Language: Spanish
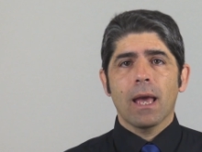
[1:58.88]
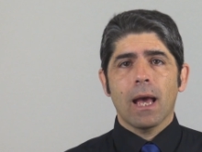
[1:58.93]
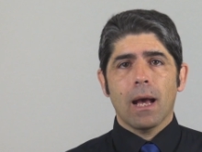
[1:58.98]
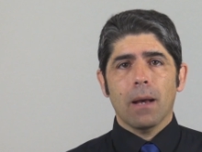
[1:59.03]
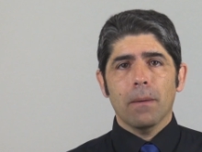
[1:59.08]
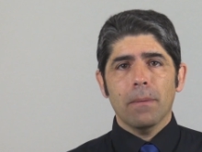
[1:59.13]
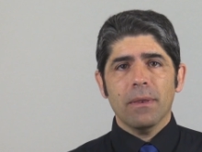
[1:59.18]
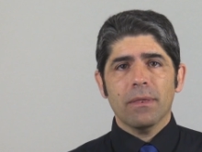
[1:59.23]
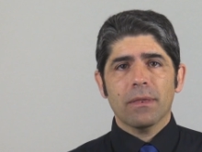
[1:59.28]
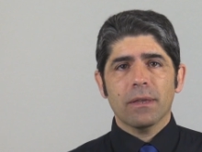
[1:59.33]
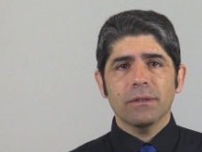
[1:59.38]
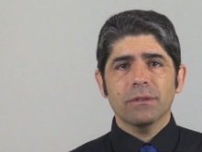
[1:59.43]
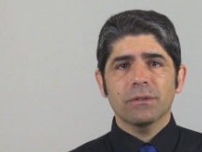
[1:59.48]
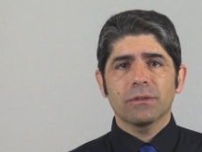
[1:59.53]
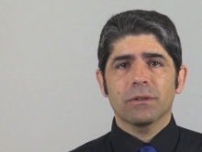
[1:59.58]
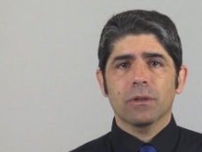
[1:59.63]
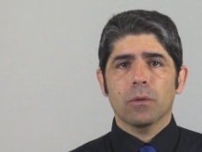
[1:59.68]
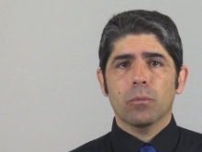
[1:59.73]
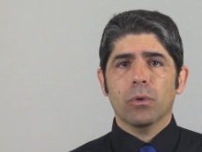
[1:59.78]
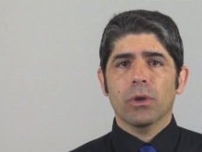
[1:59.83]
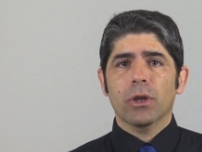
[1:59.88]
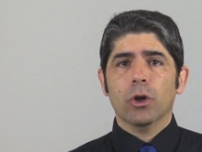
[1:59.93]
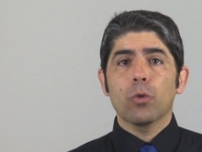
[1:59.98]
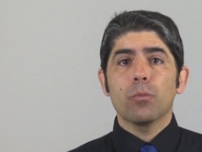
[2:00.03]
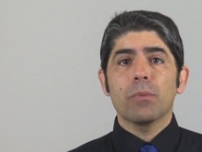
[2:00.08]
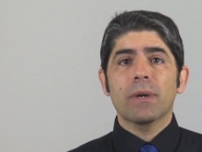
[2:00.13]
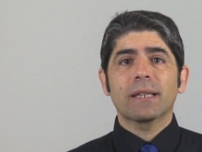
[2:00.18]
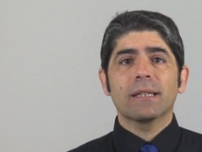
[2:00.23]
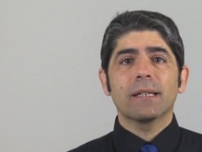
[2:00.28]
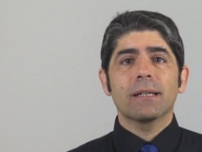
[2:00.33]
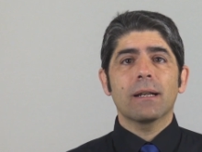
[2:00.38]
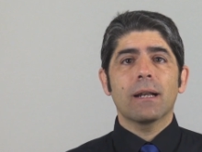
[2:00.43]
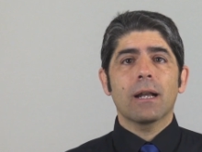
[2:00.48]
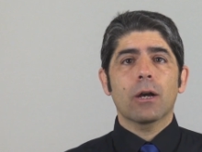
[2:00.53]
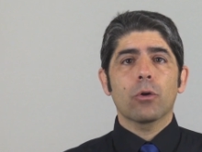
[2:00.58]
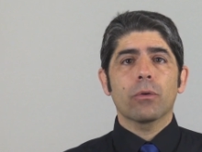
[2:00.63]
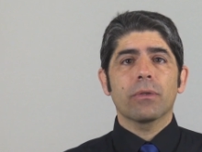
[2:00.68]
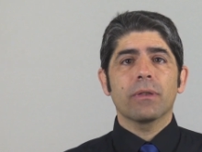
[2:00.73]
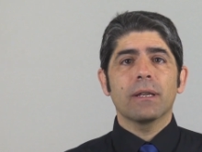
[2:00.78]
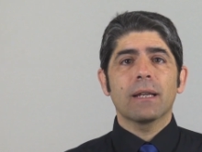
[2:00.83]
A veces se puede compartir la
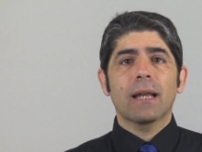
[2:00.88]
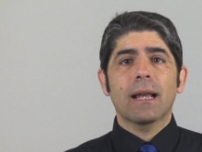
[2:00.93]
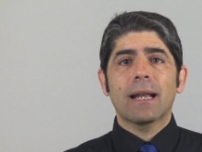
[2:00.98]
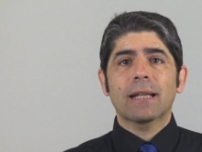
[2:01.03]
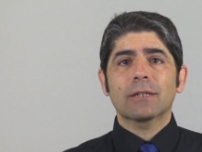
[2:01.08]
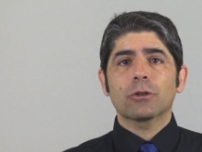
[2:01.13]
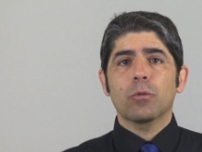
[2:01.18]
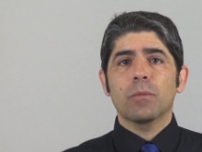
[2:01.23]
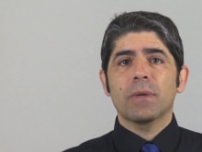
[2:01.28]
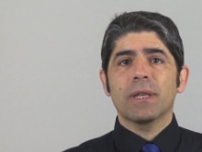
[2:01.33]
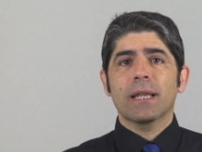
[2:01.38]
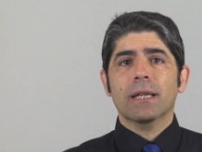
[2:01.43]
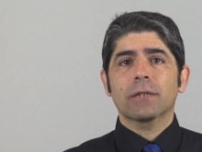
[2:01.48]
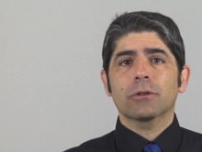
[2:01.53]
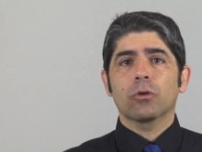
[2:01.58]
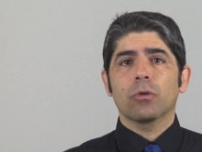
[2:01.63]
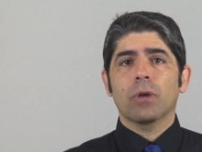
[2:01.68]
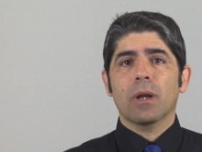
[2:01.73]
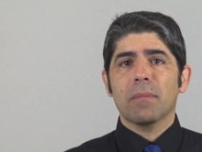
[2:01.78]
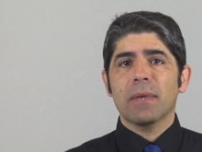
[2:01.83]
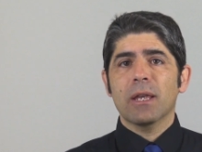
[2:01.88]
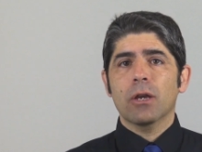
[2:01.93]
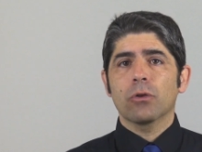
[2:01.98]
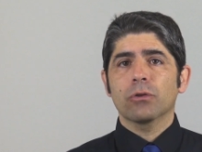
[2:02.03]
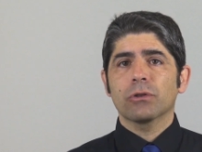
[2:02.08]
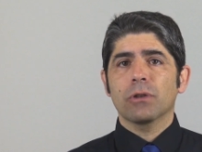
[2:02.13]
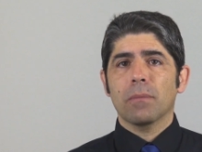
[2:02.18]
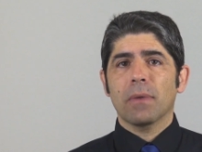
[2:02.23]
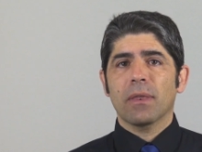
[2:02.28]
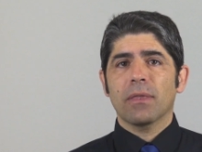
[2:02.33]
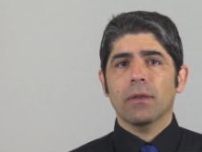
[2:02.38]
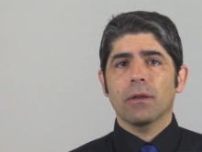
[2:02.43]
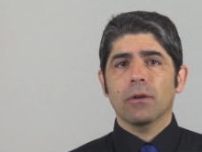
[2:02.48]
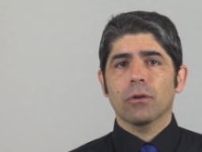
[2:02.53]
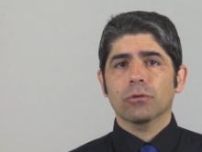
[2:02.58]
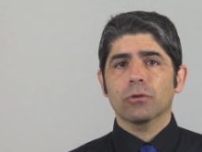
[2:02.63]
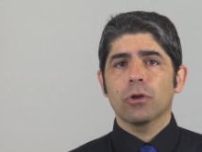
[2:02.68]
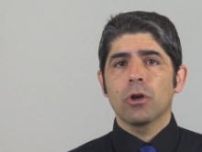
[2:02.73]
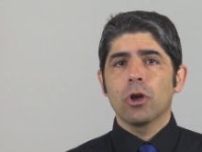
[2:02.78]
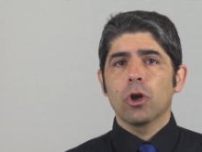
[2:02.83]
cocina y las comidas con amigos y vecinos,